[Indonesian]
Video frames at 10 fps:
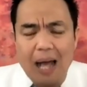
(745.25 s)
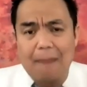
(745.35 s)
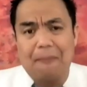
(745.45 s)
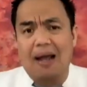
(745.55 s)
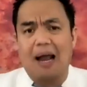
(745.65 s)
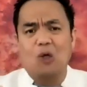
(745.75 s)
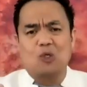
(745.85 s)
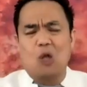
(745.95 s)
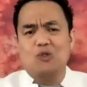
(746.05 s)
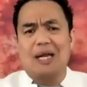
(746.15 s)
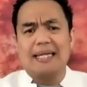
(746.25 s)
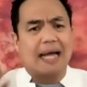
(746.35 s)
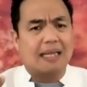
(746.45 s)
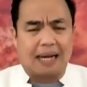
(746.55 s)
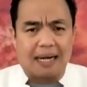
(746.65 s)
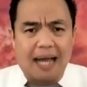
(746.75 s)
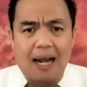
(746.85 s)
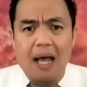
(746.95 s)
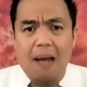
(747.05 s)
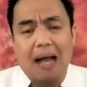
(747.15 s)
Apakah kalau kalau sudah tidak terkenal,
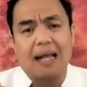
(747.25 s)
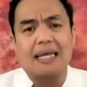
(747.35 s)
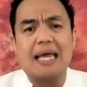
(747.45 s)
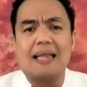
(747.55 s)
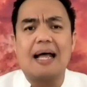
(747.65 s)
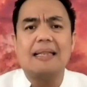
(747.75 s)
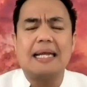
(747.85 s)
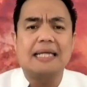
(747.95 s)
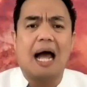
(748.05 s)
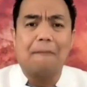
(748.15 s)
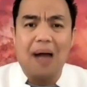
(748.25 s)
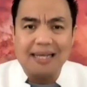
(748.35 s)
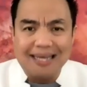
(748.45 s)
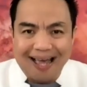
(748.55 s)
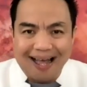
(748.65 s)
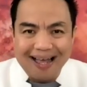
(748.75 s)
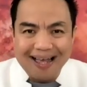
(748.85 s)
maka kita tidak bahagia?